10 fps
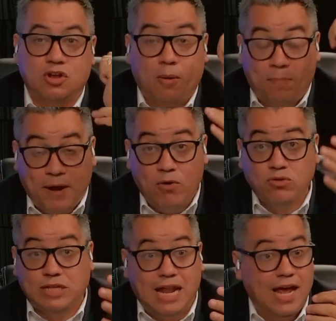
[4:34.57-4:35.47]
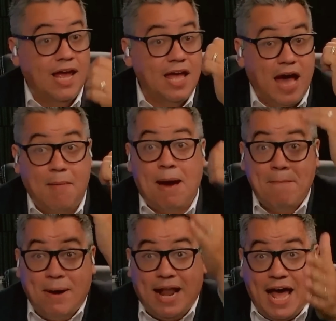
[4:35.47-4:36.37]
no, pregúntale a más
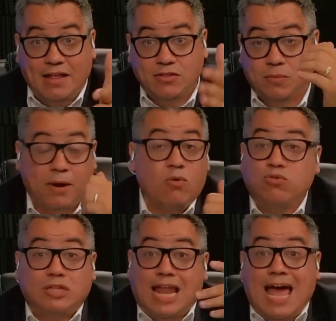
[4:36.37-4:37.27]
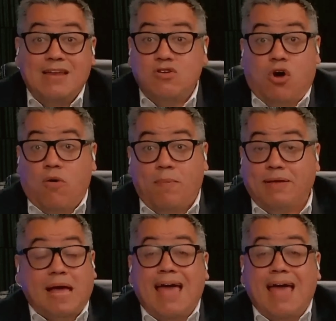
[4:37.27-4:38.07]
malandro, pregúntale, hay nombres,